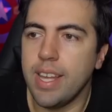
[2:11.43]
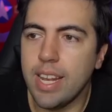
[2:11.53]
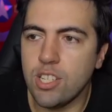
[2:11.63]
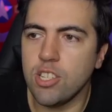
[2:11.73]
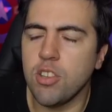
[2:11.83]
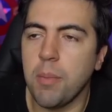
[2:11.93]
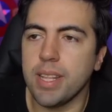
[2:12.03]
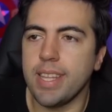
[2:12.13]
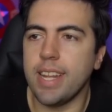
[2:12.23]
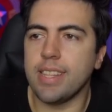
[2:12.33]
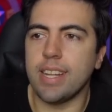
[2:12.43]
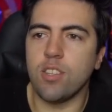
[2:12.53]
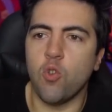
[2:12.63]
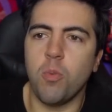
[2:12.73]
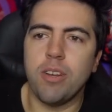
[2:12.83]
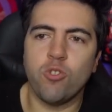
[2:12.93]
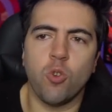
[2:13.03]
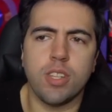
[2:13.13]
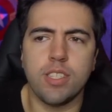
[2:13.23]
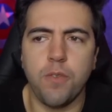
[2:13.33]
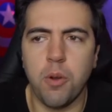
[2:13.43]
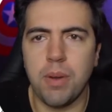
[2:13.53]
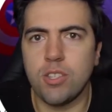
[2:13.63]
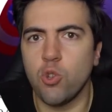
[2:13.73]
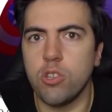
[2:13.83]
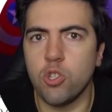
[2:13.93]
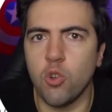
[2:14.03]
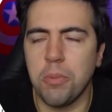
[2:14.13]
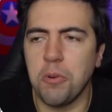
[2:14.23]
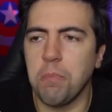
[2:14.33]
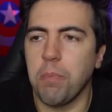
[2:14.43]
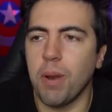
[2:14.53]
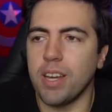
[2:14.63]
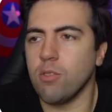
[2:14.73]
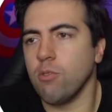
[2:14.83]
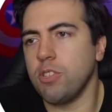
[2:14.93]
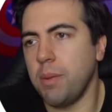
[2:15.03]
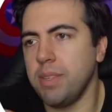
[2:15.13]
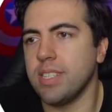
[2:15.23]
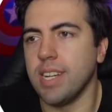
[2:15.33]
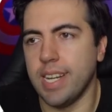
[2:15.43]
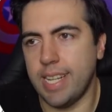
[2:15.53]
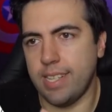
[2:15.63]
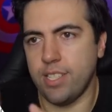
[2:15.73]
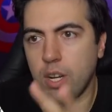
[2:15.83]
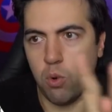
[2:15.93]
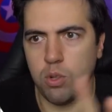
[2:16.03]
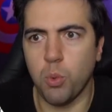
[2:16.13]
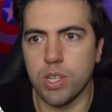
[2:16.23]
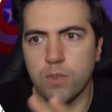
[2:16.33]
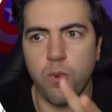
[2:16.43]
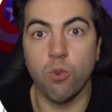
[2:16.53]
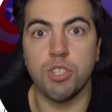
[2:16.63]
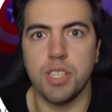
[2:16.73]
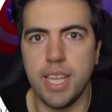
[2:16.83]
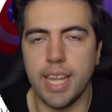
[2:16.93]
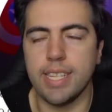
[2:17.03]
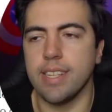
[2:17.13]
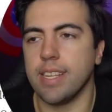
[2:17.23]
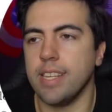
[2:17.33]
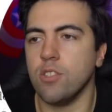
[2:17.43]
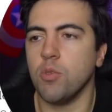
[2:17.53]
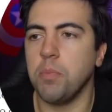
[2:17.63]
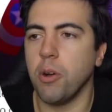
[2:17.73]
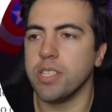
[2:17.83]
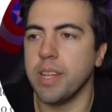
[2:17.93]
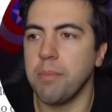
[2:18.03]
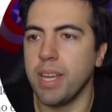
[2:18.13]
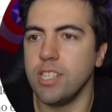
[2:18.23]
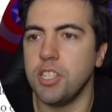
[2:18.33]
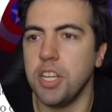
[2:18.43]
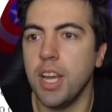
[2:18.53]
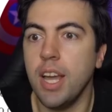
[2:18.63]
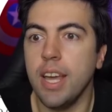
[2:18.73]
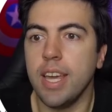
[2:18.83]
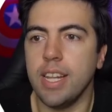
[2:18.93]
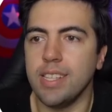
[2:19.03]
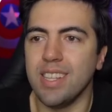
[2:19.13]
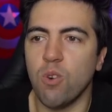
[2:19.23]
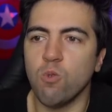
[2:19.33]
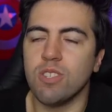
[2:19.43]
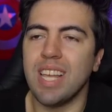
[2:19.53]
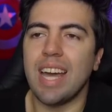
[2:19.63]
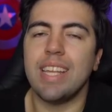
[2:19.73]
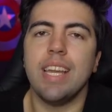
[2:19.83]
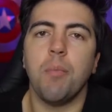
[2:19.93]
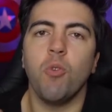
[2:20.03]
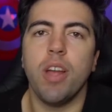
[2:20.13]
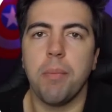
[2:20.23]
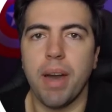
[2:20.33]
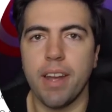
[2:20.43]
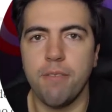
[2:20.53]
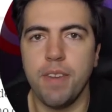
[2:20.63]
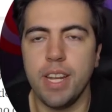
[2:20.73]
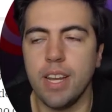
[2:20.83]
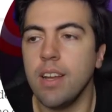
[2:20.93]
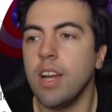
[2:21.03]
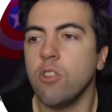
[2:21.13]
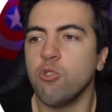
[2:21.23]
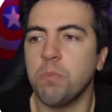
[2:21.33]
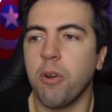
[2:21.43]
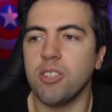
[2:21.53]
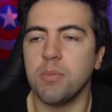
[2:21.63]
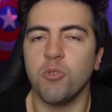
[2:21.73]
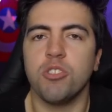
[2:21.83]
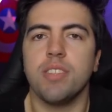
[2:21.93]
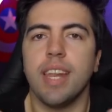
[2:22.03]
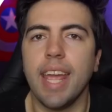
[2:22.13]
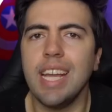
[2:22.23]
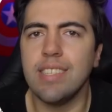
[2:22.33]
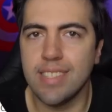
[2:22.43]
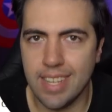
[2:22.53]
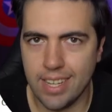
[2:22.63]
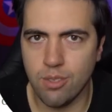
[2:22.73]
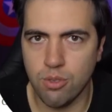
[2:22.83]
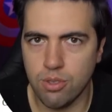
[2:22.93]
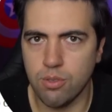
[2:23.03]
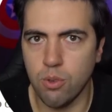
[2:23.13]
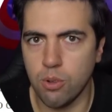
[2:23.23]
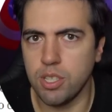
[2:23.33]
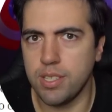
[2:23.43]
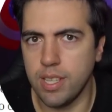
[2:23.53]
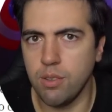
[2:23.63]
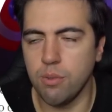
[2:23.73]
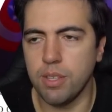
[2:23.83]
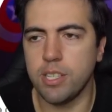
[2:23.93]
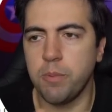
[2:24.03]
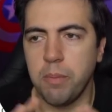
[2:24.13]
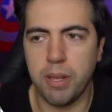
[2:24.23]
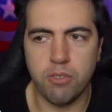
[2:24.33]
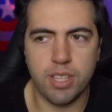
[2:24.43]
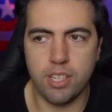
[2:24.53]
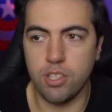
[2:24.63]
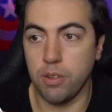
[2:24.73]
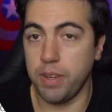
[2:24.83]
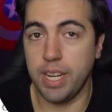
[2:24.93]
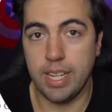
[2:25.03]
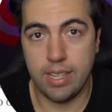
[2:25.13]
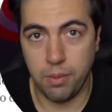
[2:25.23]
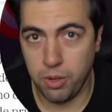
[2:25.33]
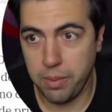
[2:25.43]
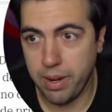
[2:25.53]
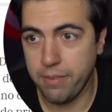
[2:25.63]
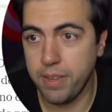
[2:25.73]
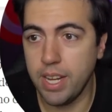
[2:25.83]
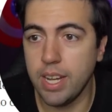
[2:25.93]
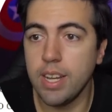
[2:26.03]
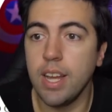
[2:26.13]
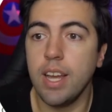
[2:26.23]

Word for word: E além disso, a matéria traz algumas outras informações sobre o plano do James Gunn, né? De acordo com as fontes deles aqui, supostamente ele não usaria a Mulher Maravilha nos próximos três anos do DCU. Nesses primeiros três a gente não veria nada da Mulher Maravilha.